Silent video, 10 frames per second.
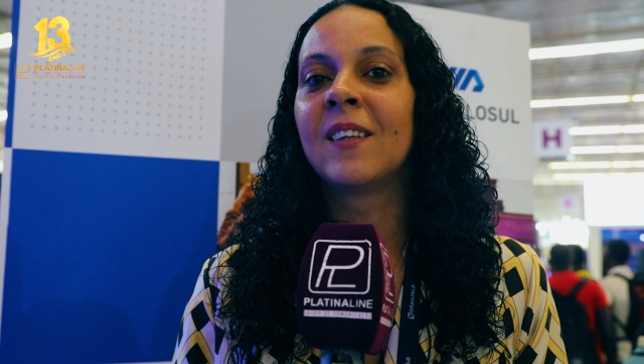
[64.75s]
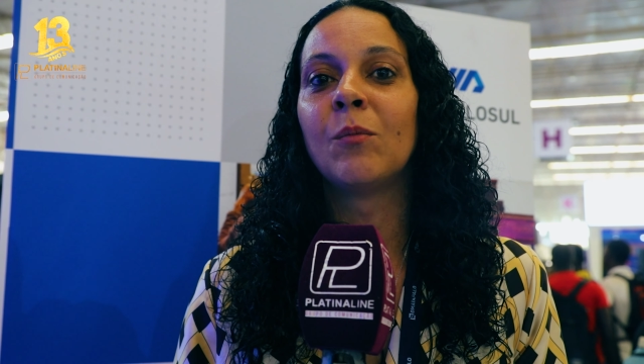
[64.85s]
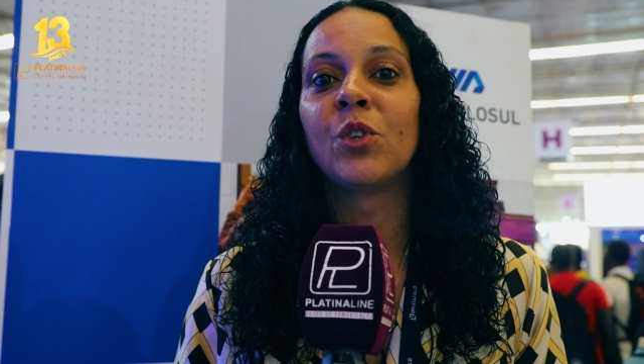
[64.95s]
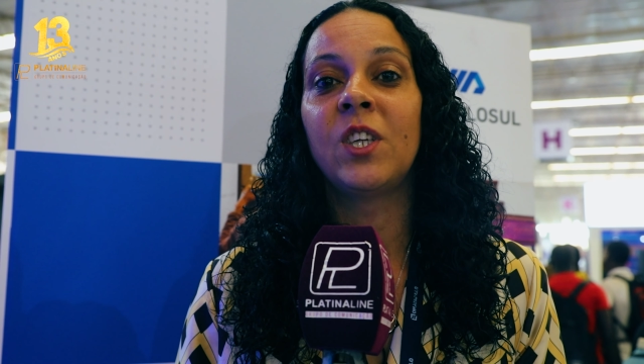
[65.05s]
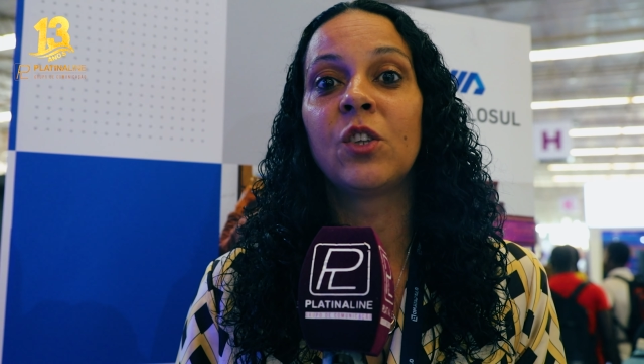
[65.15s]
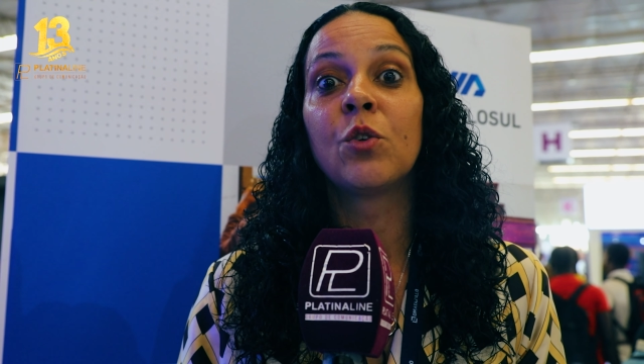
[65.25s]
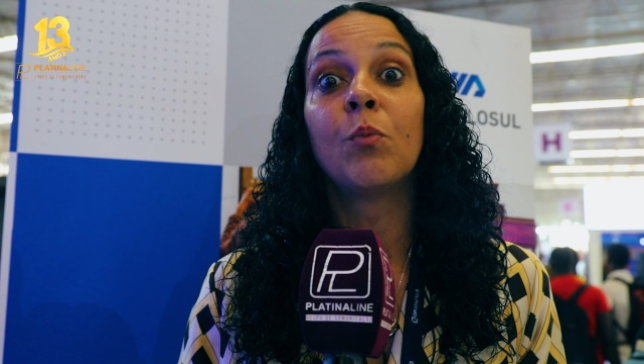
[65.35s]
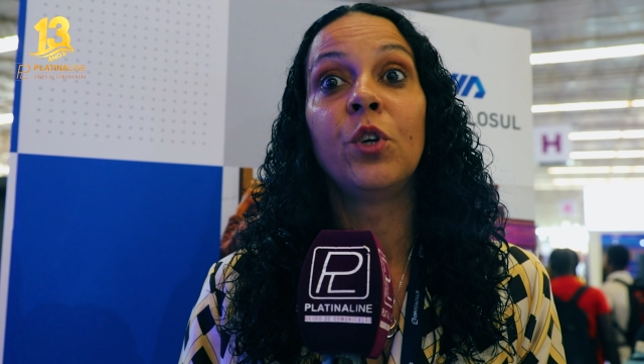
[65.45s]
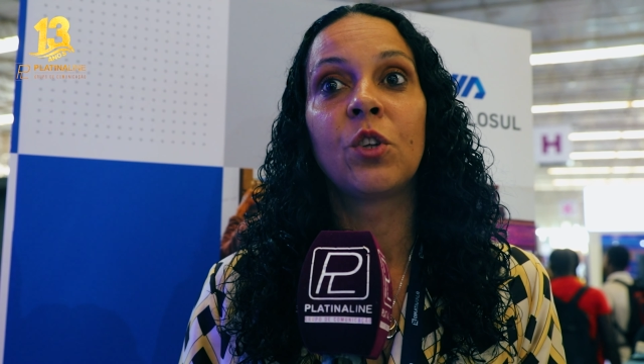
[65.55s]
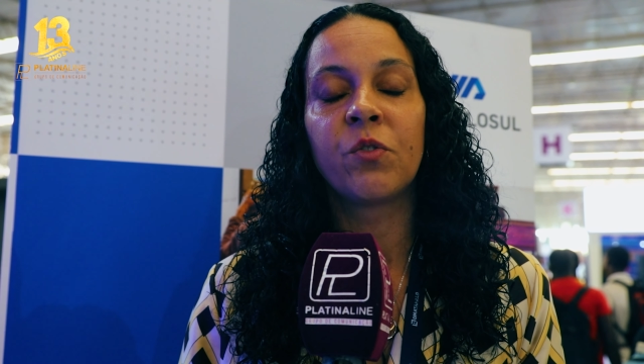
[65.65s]
temos tido
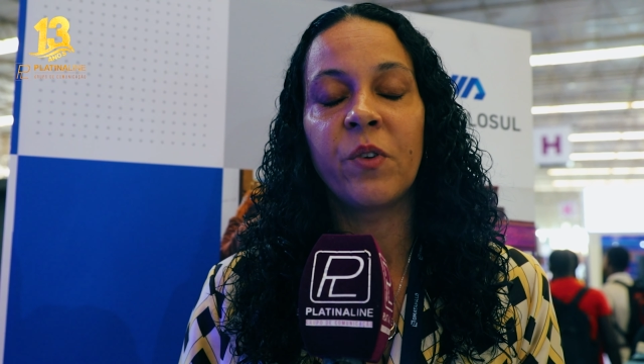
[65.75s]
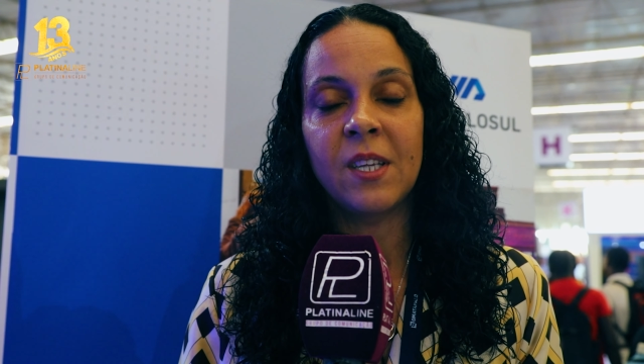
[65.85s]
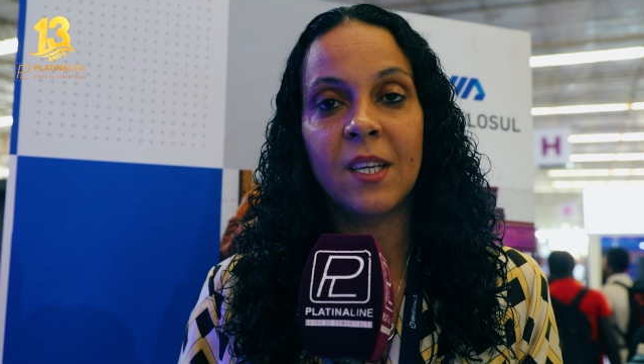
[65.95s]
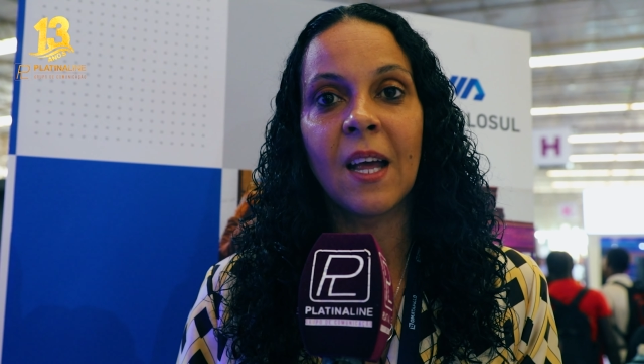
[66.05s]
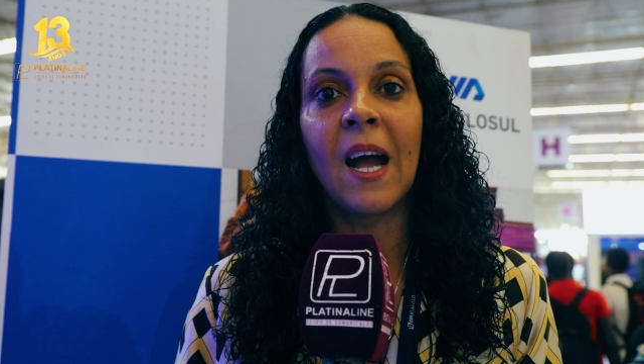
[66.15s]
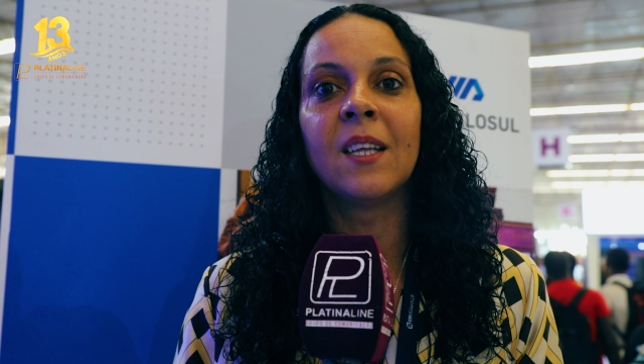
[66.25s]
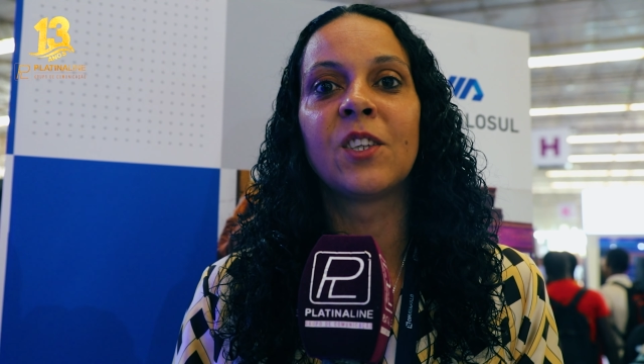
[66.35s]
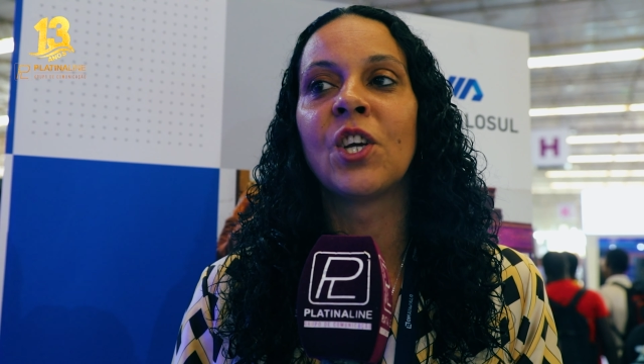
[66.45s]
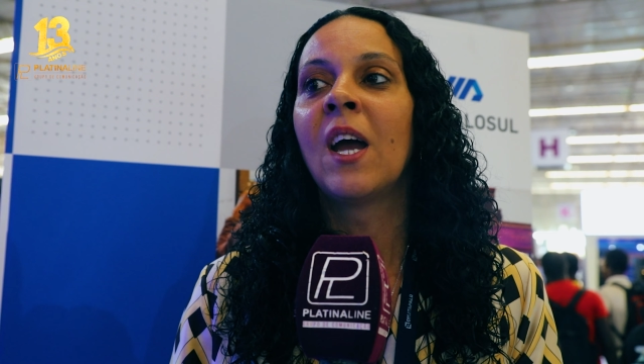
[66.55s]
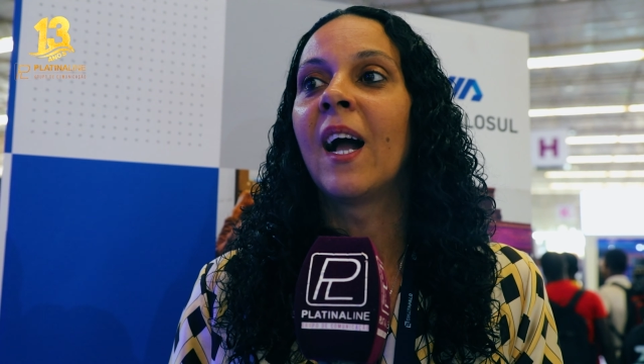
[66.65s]
muitos visitantes
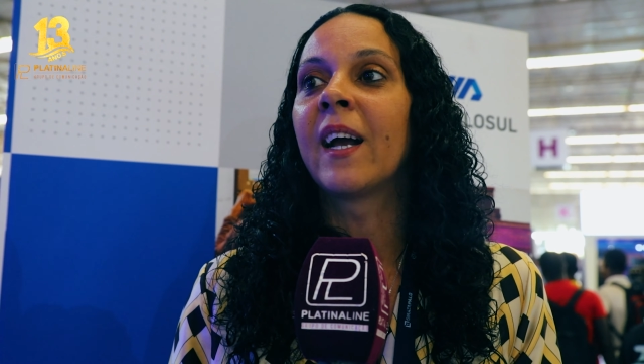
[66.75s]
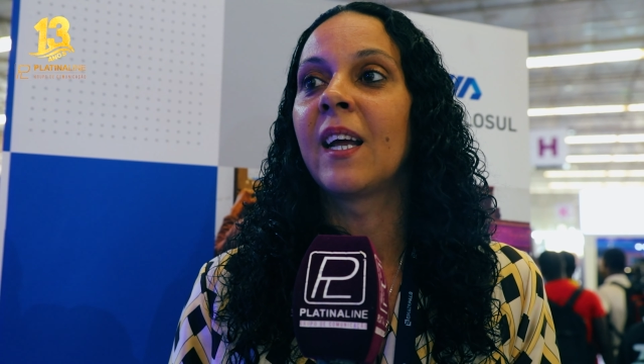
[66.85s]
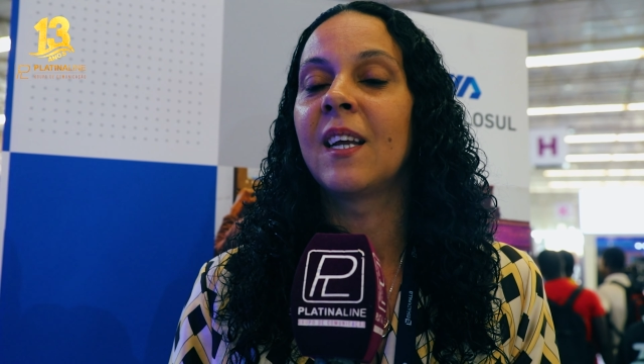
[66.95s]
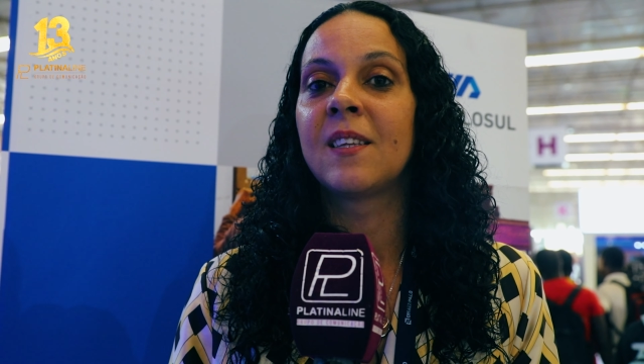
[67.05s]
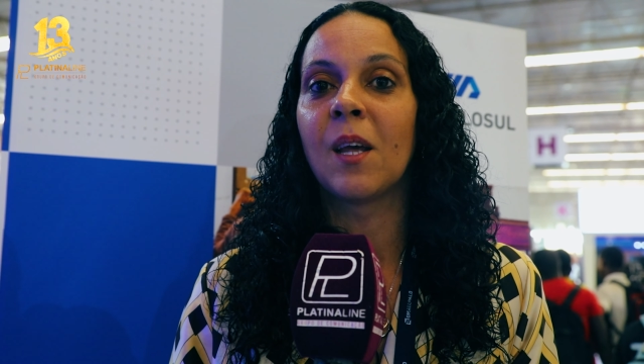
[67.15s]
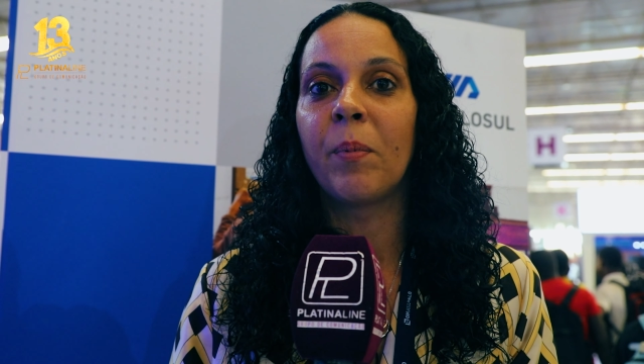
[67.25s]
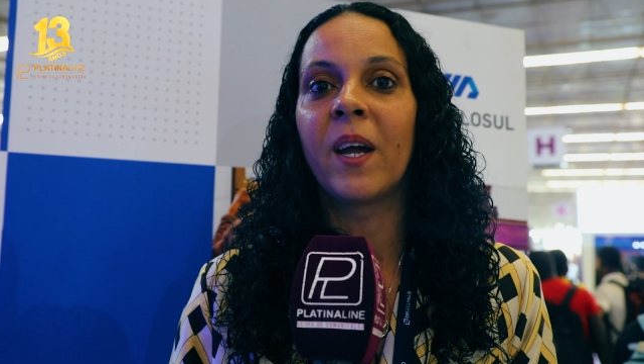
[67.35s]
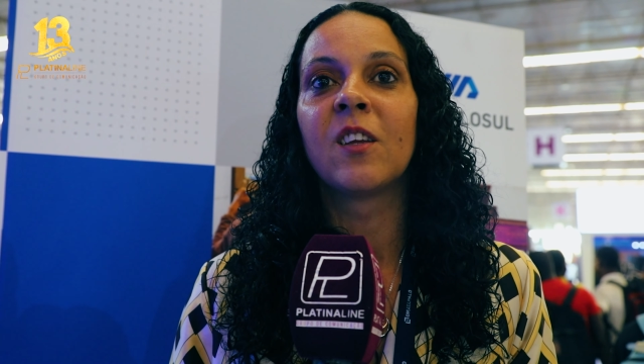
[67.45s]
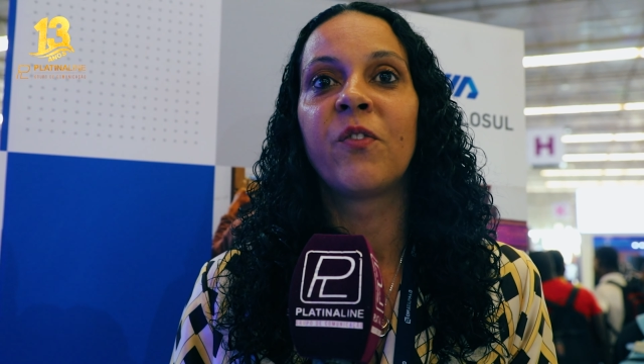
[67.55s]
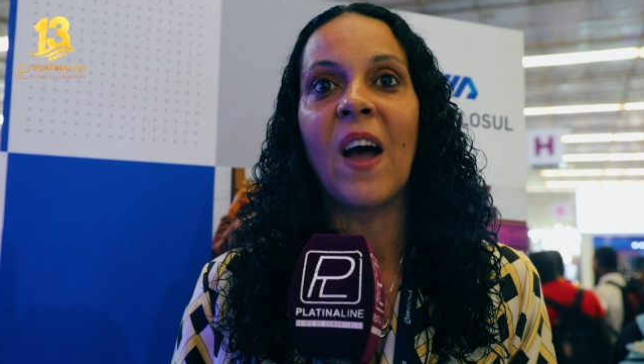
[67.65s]
visitantes a quererem saber de